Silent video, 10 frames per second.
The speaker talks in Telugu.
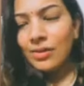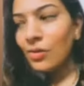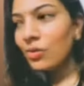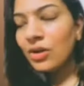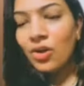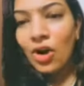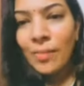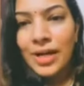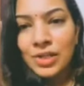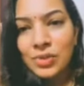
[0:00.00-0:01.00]
ఒక
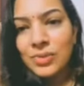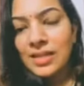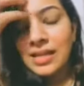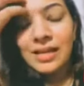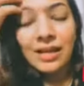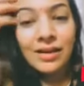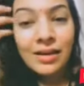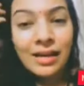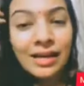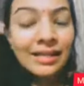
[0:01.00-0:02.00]
కామెంట్ చూసి
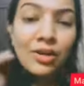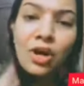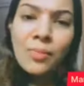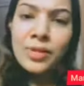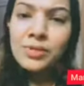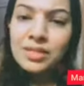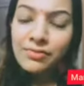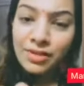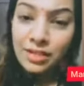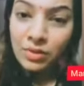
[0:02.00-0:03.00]
ఏదైనా కామెంట్ చూస్తే
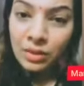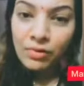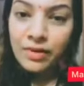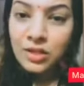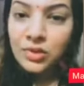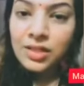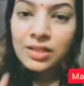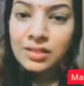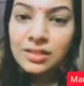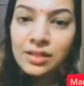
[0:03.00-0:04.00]
ఫస్ట్ వాళ్ళ ప్రొఫైల్
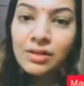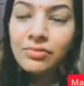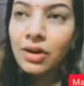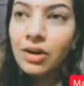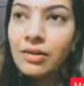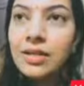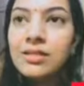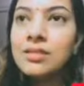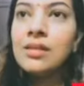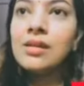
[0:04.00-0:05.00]
చూడండి జీరో ఫాలోవర్స్
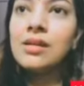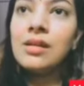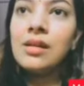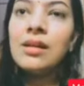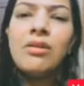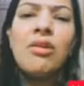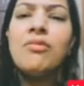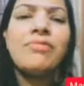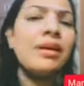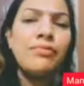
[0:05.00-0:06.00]
ఆర్
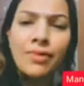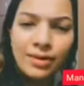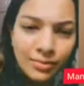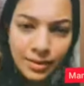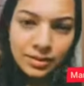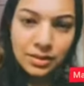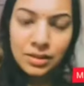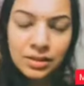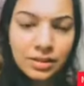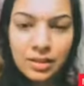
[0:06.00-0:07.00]
ఫైవ్ ఫాలోవర్స్
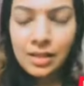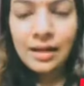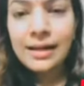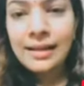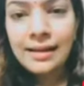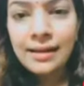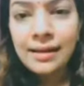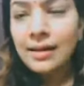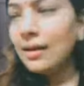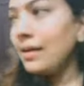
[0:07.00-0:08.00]
అంటే
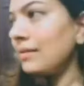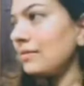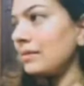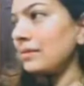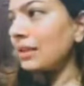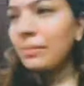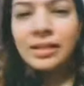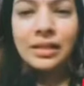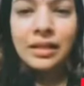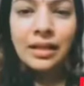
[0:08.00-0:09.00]

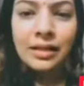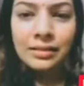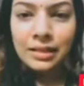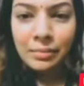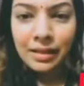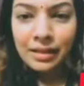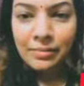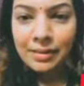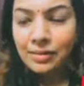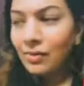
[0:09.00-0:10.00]
సంబంధం లే సం అంటే
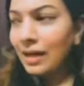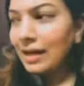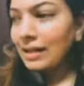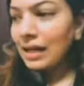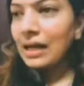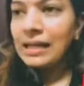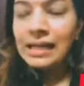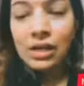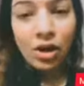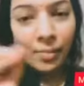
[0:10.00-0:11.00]
పెద్ద వాళ్ళది ఈ
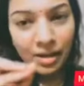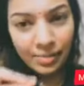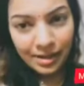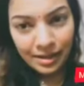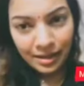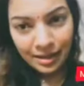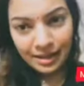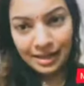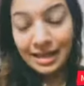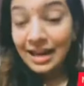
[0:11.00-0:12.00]
కామెంట్
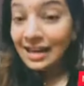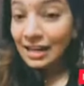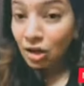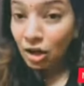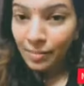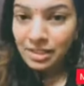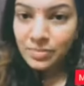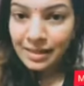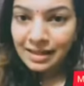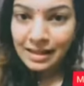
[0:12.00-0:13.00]
పెట్టడానికి ఇలాంటి
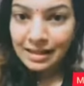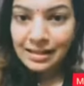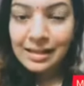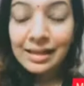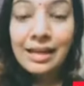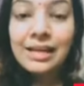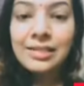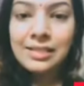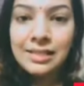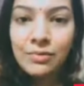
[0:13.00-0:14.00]
కామెంట్స్ పెట్టడానికి క్రియేట్
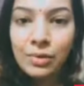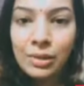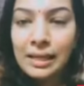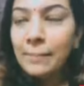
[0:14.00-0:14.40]
చేసినవి ఉంటాయి